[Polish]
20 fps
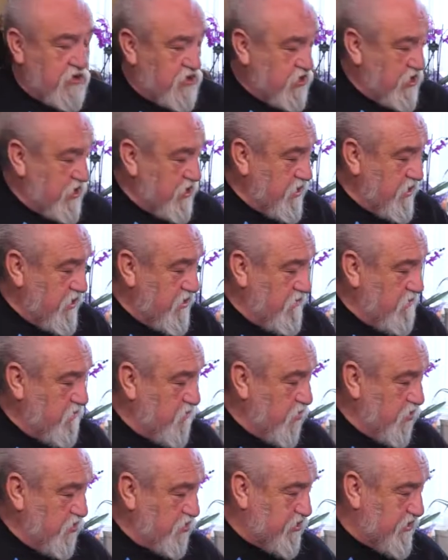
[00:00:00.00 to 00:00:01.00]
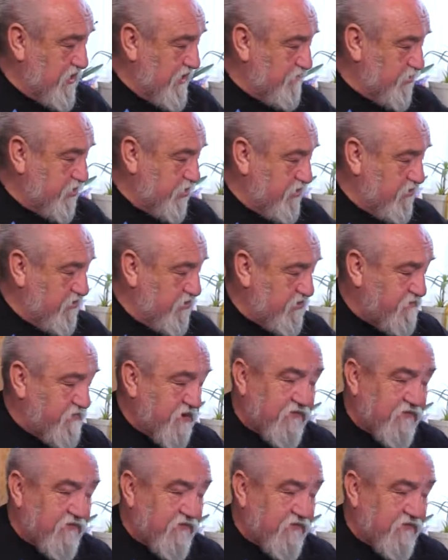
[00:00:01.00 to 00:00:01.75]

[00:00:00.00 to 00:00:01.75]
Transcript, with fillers: Czyli można przyjąć z